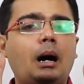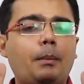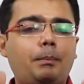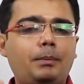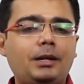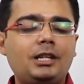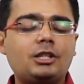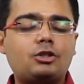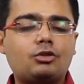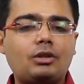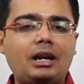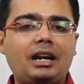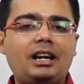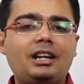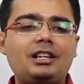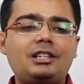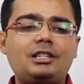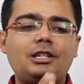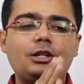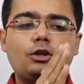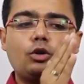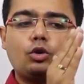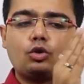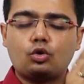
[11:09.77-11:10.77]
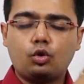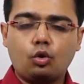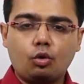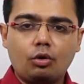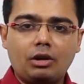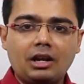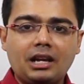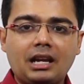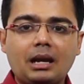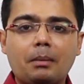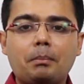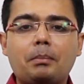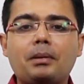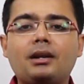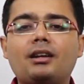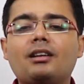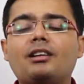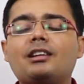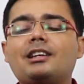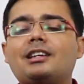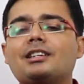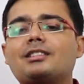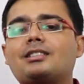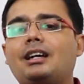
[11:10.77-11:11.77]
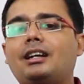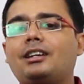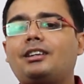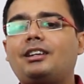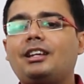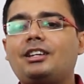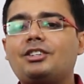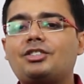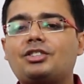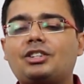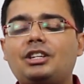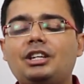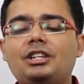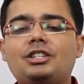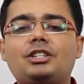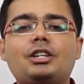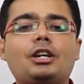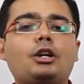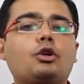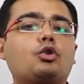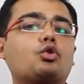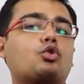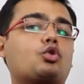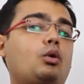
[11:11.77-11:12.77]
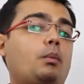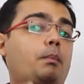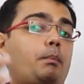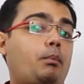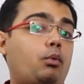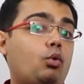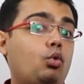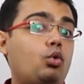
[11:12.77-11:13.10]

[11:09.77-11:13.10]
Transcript: अपनी स्ट्रेटेजी को छोटे कैपिटल के साथ टेस्ट कीजिए उसको